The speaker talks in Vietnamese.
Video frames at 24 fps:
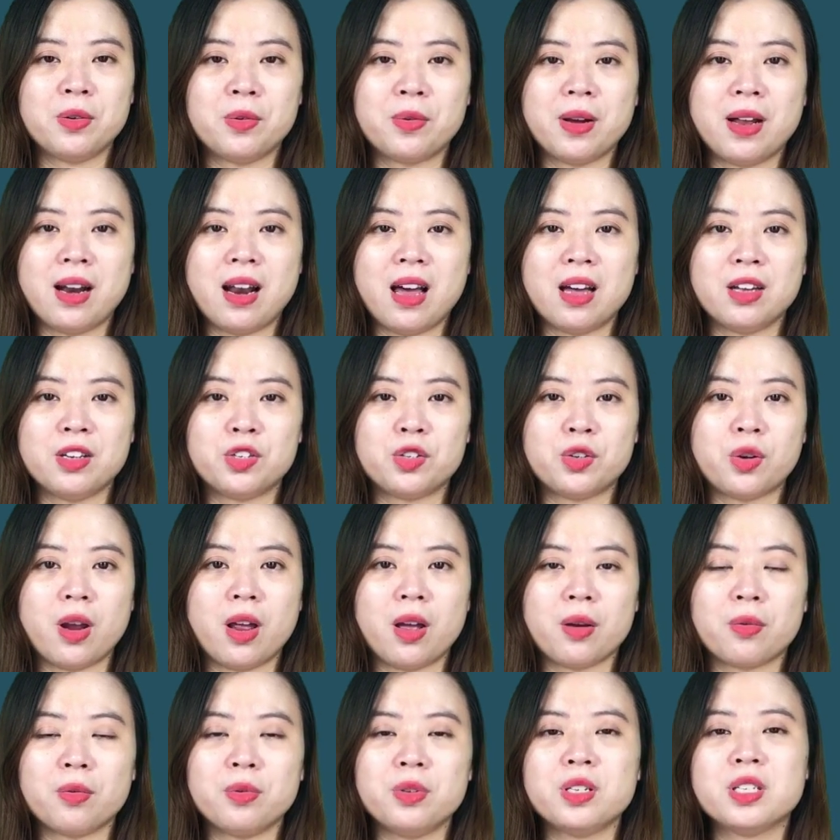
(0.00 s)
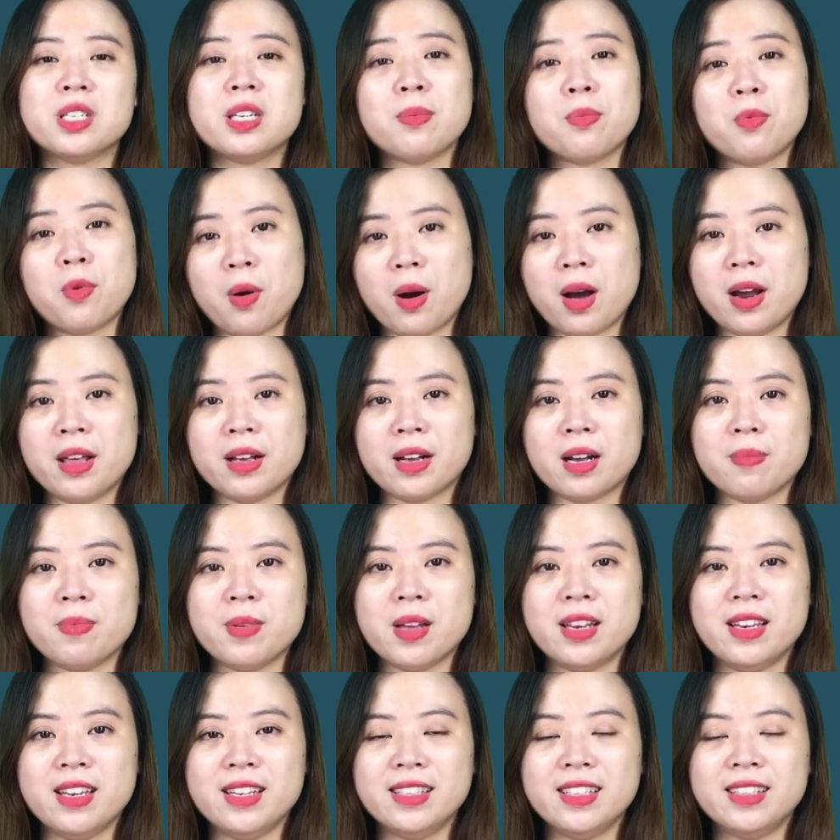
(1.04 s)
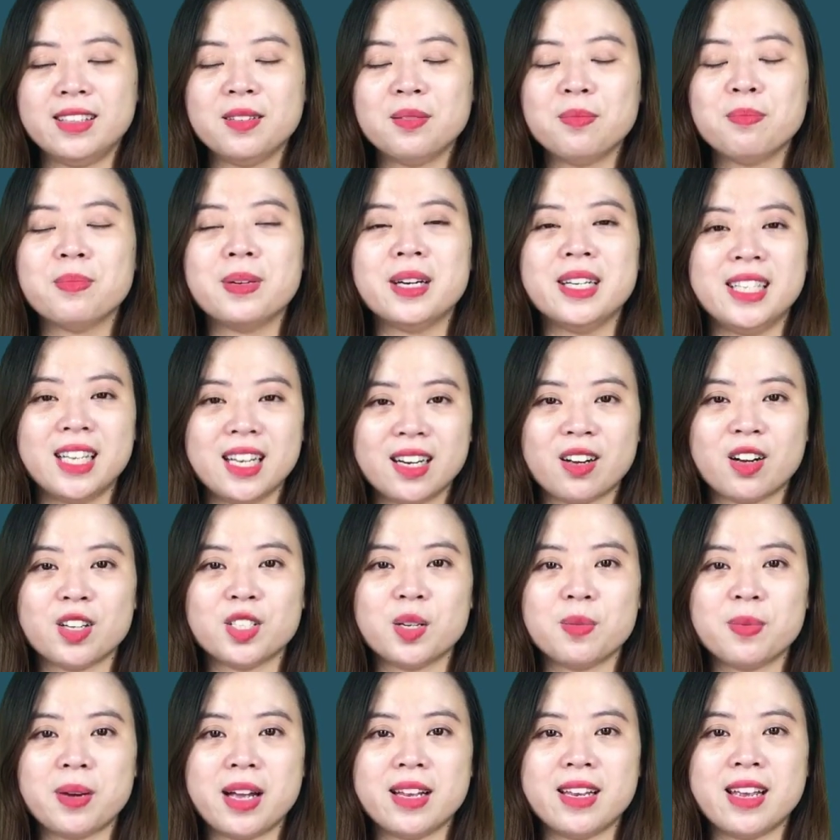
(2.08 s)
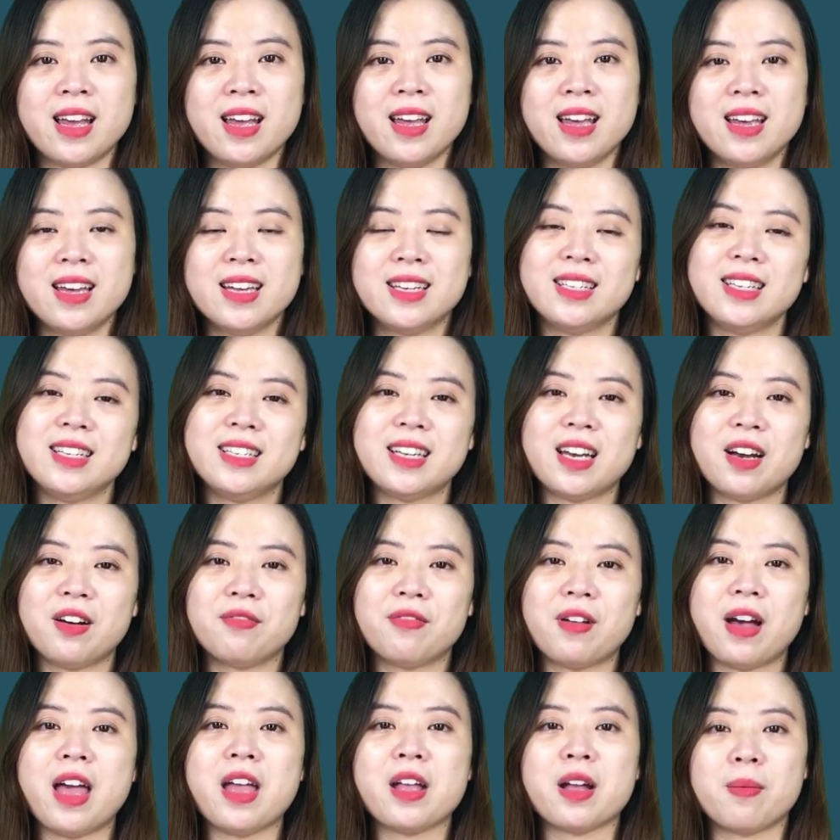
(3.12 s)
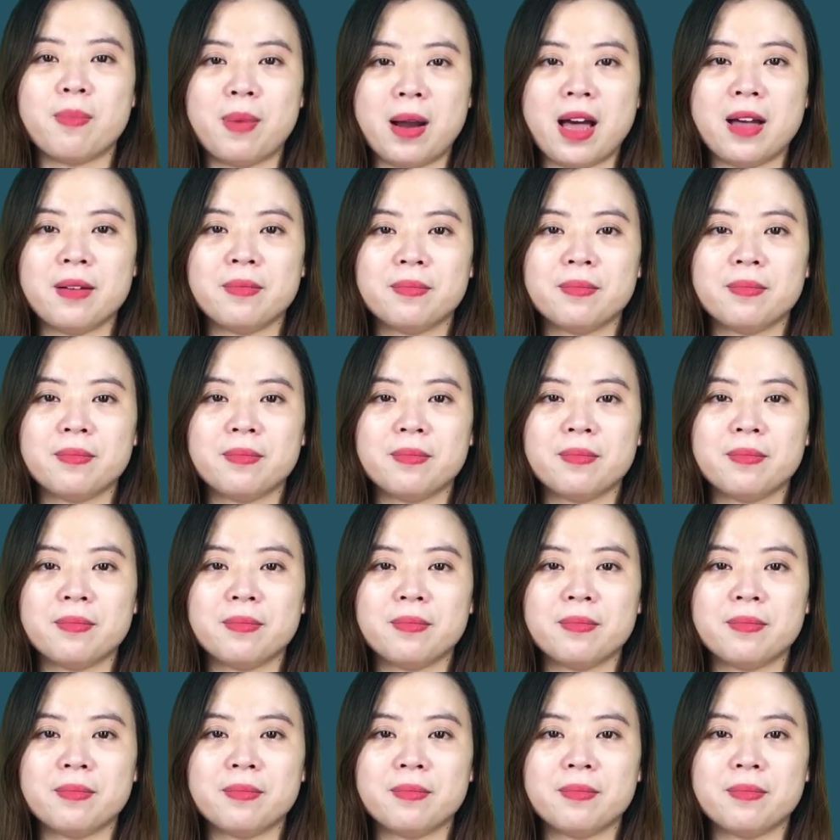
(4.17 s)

đừng quên like, share cũng như subscribe để cập nhật những tin tức mới nhất có trong ngày nhé. Xin chào và hẹn gặp